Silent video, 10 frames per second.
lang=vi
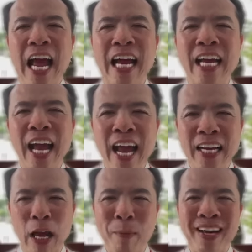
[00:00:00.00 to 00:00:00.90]
làng
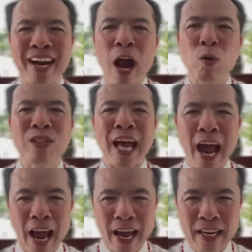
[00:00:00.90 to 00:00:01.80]
khác để mà rao
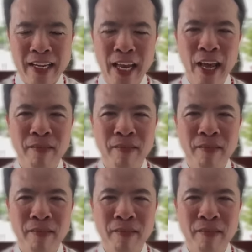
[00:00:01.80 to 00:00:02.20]
giảng